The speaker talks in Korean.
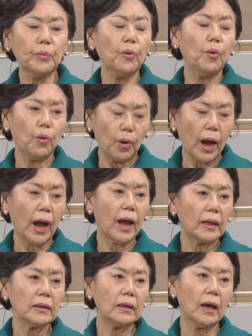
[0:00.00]
뭐가
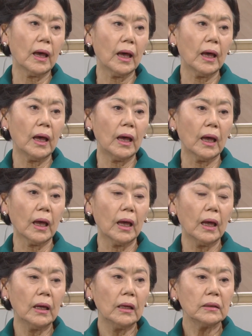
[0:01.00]
아니야.
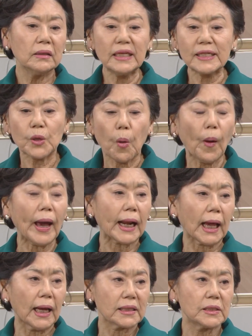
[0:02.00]
네
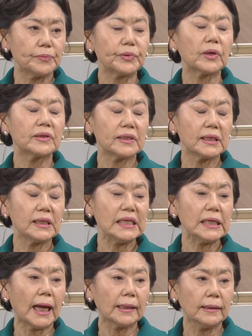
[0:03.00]
손가락까지 부러뜨린
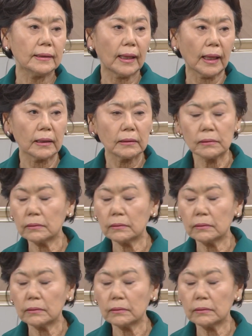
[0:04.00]
인간인데.